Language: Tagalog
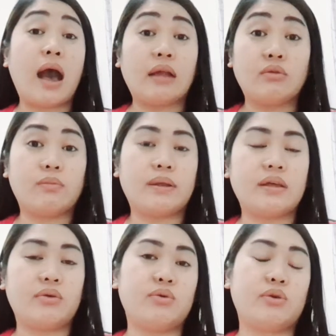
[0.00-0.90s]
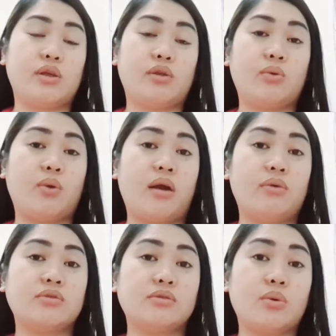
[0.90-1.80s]
ano ba daw yung kinuha
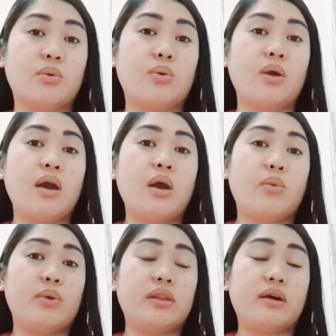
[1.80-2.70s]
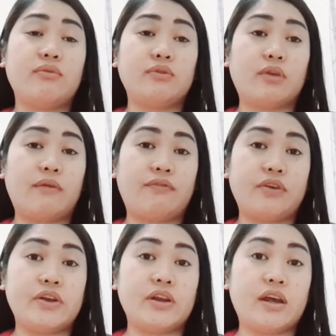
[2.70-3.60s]
ko. So, without
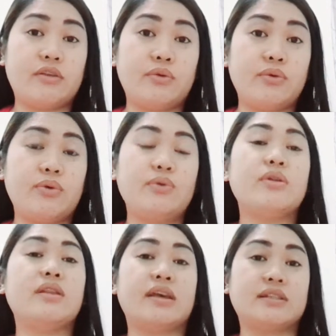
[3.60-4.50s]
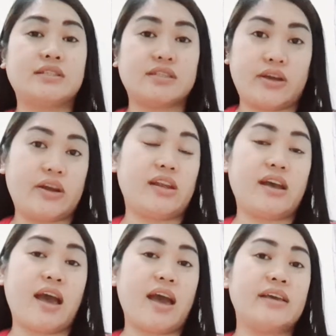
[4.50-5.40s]
further ado, let's start
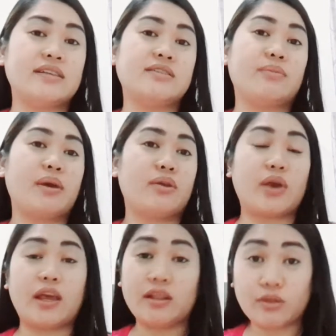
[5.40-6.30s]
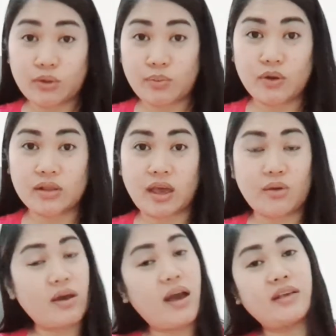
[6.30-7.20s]
guys. Pero intro muna
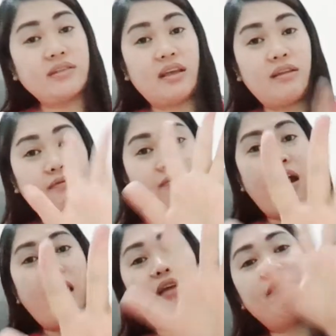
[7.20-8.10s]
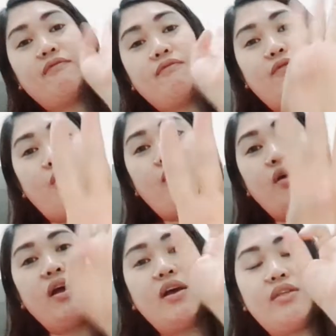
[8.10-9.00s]
tayo guys in 5,
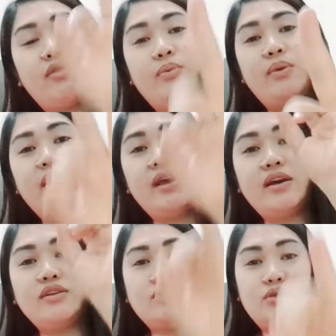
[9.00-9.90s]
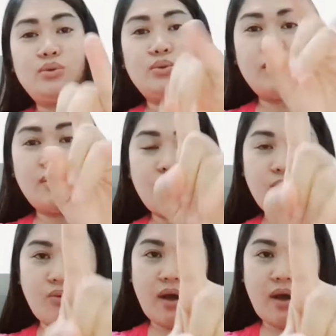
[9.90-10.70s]
4, 3, 2,